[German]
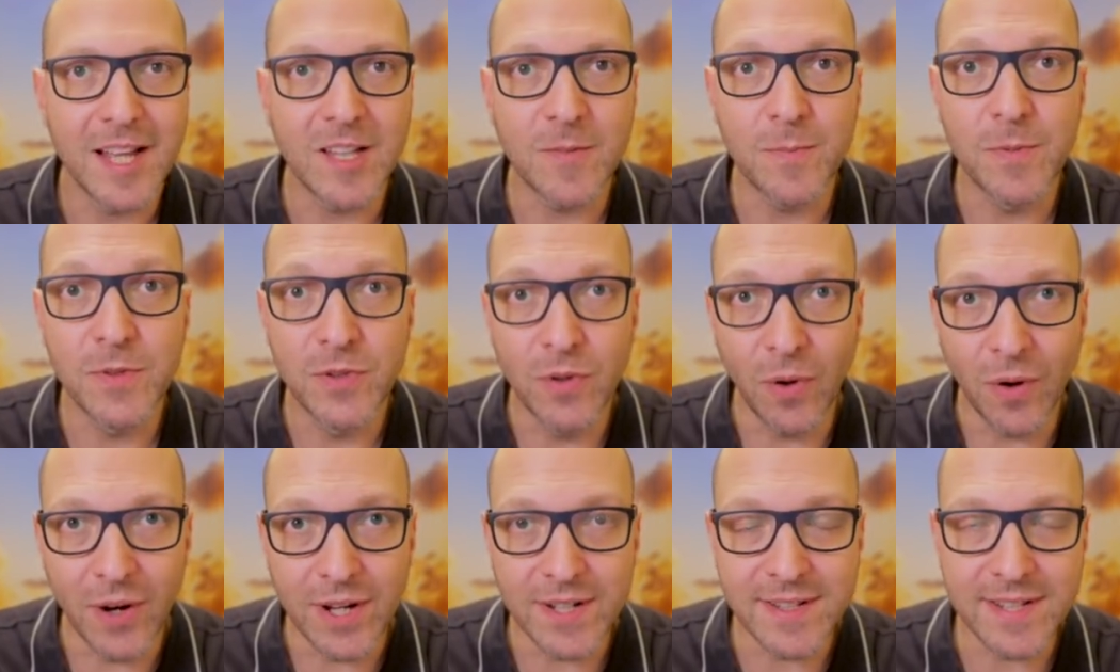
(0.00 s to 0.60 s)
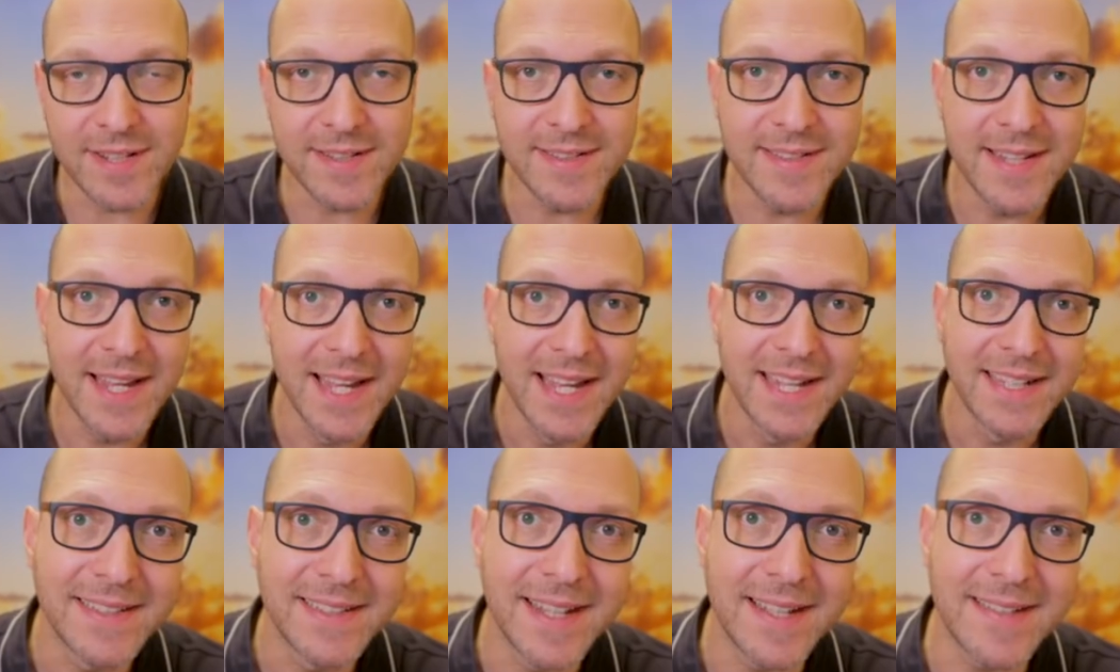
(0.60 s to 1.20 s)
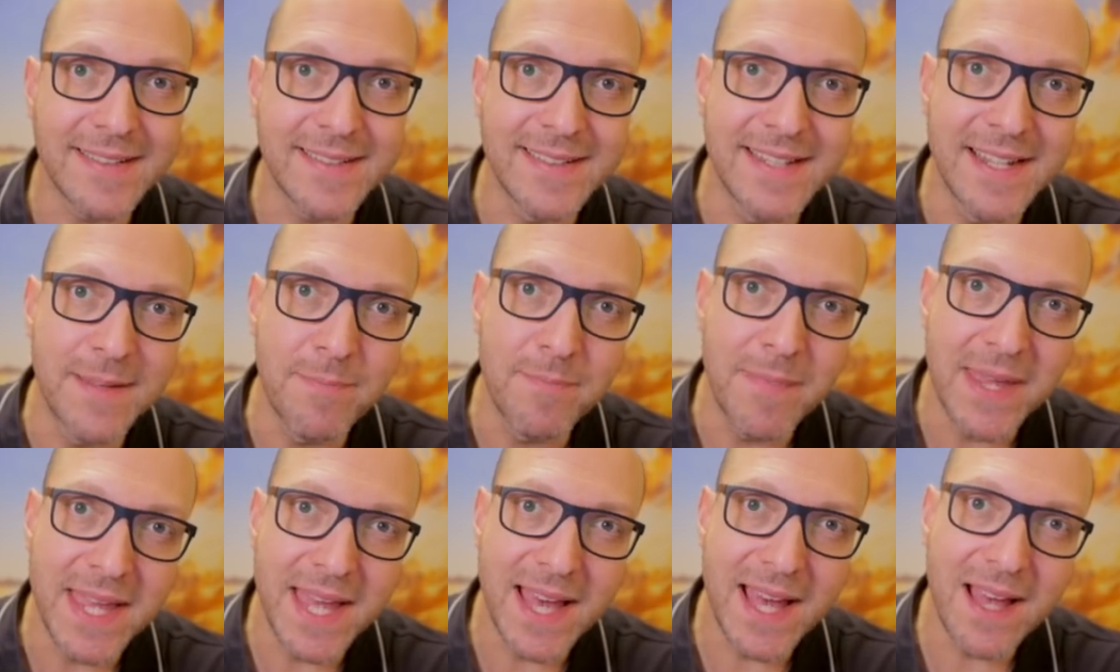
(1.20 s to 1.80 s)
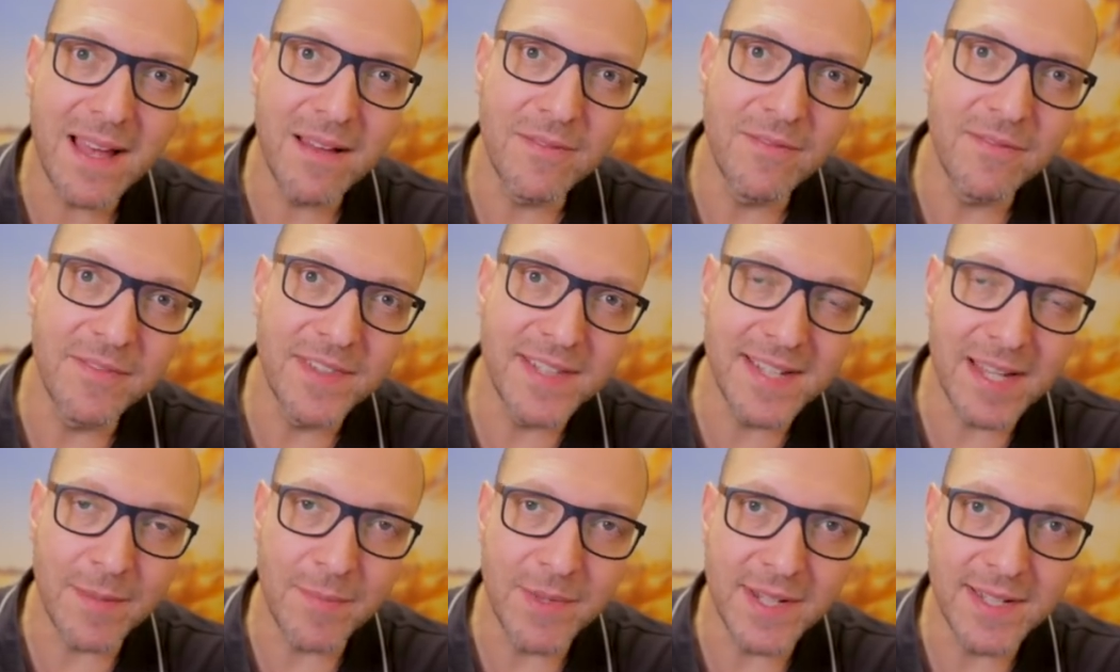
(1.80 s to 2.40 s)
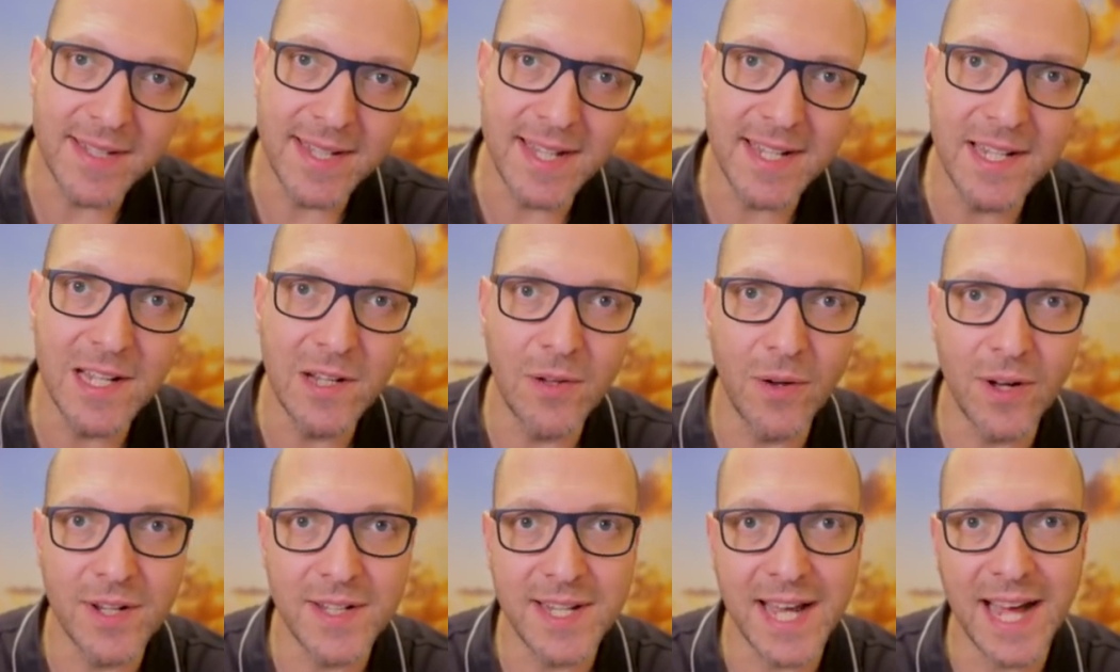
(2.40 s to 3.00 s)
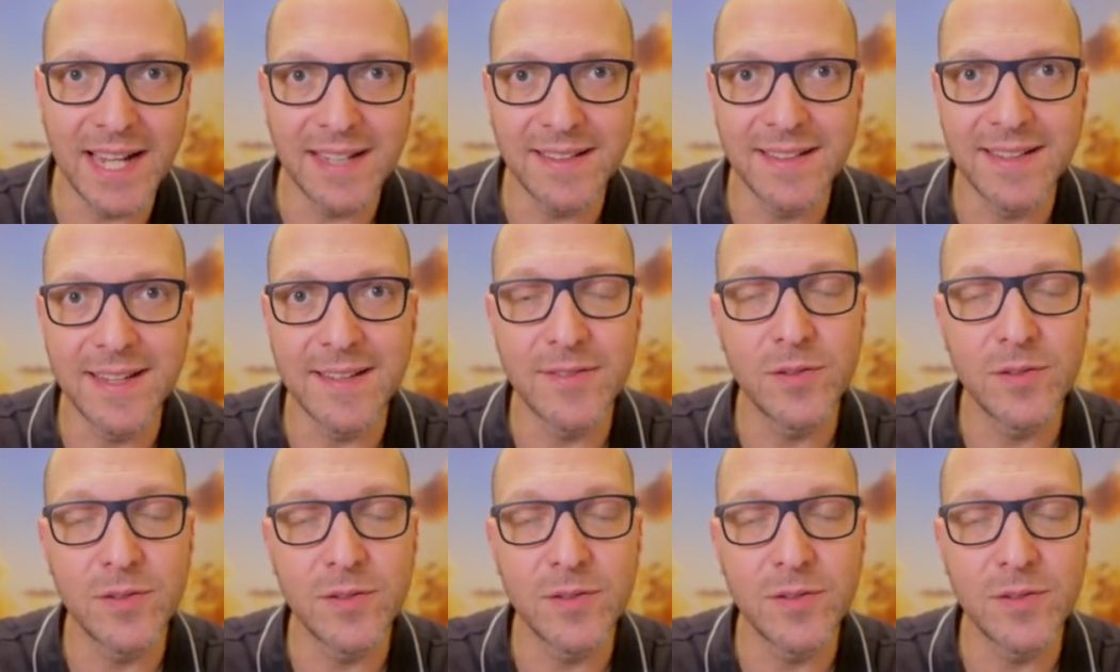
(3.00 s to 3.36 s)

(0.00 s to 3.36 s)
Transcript: Das bedeutet, dass je mehr Vitamin D die Leute hatten,